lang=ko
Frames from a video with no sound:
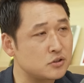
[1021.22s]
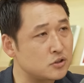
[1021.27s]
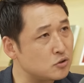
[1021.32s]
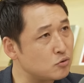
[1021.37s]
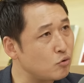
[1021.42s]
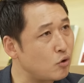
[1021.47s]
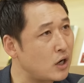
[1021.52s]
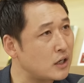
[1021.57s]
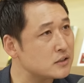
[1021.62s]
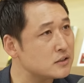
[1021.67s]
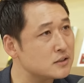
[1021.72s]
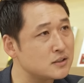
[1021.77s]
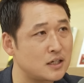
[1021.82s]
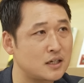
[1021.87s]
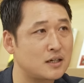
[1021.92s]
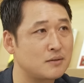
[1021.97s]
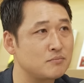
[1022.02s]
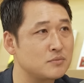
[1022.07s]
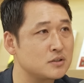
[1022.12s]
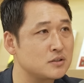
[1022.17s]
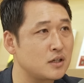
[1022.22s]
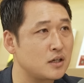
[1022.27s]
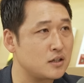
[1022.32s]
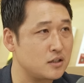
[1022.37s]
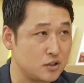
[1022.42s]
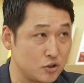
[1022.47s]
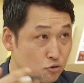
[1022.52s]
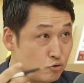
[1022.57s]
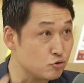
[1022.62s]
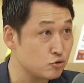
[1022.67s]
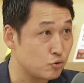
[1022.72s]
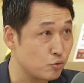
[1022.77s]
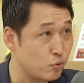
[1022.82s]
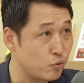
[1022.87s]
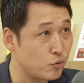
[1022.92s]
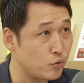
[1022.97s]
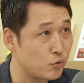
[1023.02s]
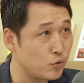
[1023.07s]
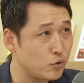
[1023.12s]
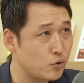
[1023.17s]
시도하는 사람들의 이유도
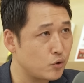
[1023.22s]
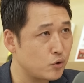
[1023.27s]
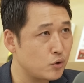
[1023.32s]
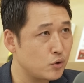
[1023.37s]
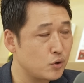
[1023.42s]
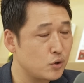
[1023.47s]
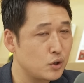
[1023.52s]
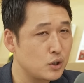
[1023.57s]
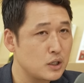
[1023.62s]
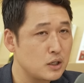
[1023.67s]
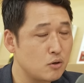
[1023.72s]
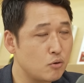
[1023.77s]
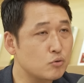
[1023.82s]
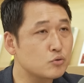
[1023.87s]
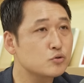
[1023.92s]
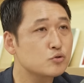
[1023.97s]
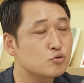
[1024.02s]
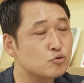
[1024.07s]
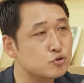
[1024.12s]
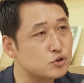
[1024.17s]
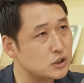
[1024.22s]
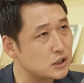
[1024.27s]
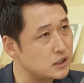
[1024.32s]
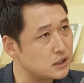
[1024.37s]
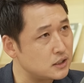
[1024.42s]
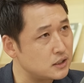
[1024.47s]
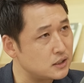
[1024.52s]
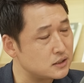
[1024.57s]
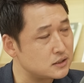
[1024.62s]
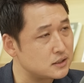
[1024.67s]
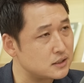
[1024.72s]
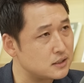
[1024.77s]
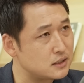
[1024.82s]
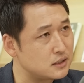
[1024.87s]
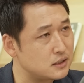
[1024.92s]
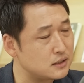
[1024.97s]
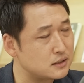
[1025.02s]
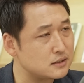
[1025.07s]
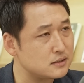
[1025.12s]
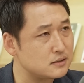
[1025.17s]
혹은
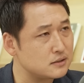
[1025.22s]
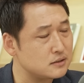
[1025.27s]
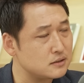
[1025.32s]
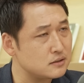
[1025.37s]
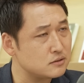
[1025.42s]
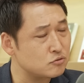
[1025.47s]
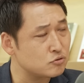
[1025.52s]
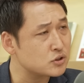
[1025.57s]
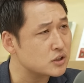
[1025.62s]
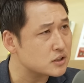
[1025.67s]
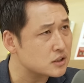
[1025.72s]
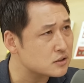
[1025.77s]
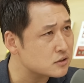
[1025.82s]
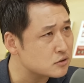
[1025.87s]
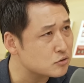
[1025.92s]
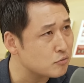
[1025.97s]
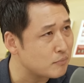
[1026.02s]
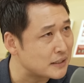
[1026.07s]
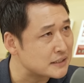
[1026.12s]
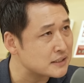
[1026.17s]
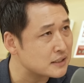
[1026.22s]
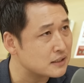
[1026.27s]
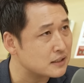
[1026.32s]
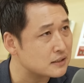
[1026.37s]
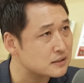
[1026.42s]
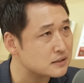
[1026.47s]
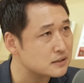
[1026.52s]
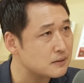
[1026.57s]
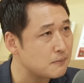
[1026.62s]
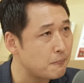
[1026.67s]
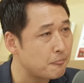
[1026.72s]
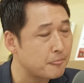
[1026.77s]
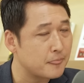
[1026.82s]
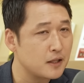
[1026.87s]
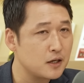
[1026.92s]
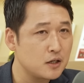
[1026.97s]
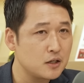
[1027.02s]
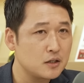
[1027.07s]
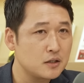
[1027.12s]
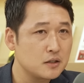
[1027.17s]
투자자를 투자자들도 마찬가지
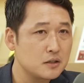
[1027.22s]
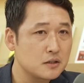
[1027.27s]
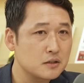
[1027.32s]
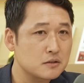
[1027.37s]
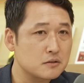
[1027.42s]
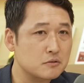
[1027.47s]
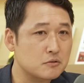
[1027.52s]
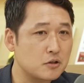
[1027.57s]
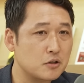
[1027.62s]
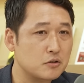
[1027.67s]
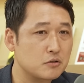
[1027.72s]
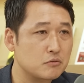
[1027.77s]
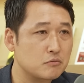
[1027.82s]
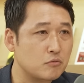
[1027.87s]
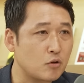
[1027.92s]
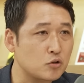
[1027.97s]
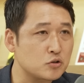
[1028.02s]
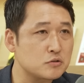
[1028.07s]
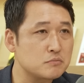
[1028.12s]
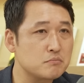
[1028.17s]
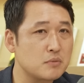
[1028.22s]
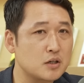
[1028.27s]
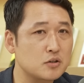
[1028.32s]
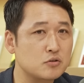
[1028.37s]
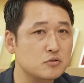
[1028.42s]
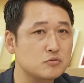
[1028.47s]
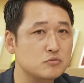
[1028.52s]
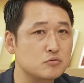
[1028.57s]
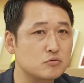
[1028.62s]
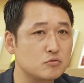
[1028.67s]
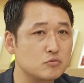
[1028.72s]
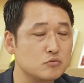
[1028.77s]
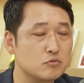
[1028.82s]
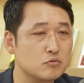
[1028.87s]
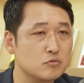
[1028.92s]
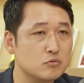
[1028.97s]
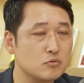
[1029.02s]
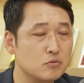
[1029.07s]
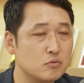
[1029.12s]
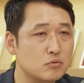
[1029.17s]
그렇게 내 집
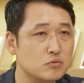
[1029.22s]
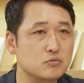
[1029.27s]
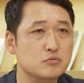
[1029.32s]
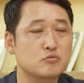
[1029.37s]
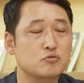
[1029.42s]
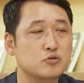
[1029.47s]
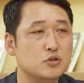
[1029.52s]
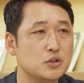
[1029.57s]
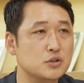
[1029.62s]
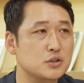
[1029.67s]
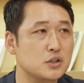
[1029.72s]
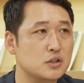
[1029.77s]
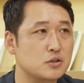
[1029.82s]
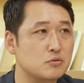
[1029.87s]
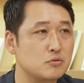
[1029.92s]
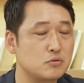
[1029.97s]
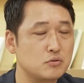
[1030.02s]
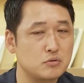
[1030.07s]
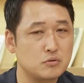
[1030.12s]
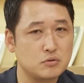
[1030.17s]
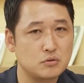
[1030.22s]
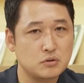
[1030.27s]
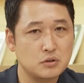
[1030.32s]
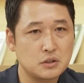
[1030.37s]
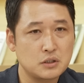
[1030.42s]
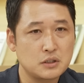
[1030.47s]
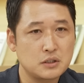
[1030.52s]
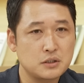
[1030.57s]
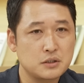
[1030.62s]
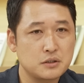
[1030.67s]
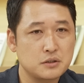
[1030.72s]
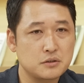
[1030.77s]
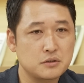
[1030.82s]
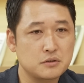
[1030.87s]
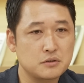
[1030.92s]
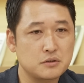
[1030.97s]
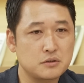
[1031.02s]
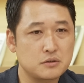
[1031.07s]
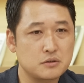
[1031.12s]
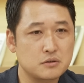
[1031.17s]
마련으로 혹은 투자자로 어,
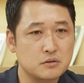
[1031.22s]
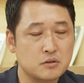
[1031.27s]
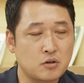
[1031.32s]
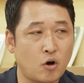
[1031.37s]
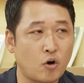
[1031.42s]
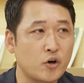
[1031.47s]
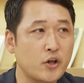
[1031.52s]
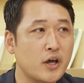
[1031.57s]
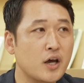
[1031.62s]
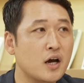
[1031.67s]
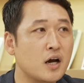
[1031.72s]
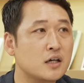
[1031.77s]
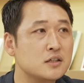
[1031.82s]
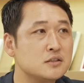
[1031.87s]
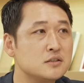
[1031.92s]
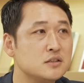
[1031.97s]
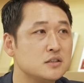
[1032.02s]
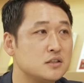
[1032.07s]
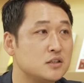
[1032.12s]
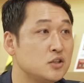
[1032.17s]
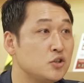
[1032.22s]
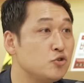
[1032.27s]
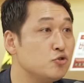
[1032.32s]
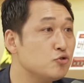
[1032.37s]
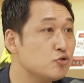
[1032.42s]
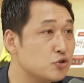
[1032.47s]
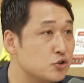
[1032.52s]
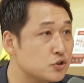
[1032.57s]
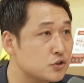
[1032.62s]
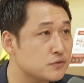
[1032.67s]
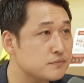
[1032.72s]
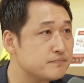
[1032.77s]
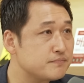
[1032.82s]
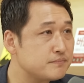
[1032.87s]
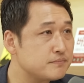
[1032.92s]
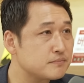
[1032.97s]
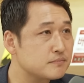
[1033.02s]
거래하는 이유는